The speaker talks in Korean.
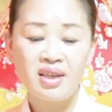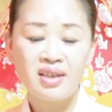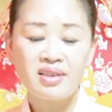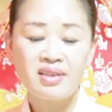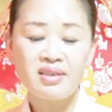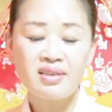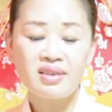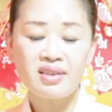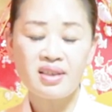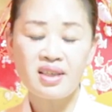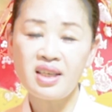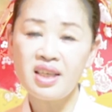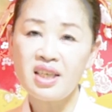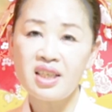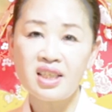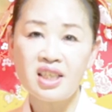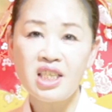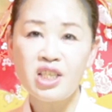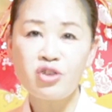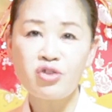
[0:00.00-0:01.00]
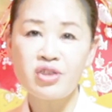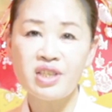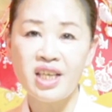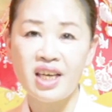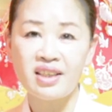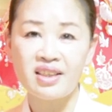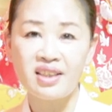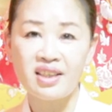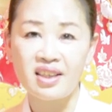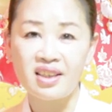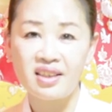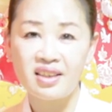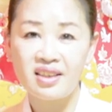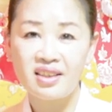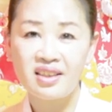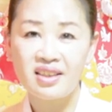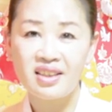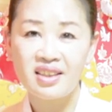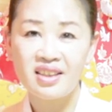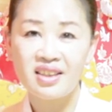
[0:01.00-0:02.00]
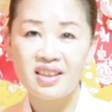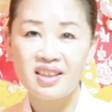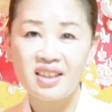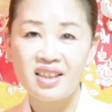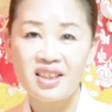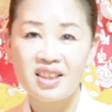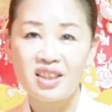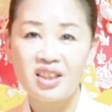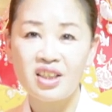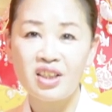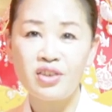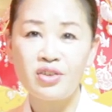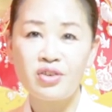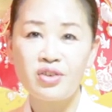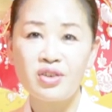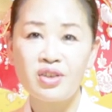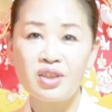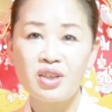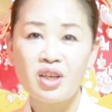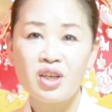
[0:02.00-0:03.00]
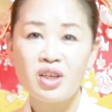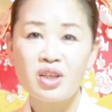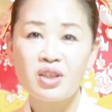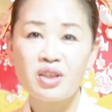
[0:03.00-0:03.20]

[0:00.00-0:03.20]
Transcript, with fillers: 특히 을축생들. 아, 을축생들.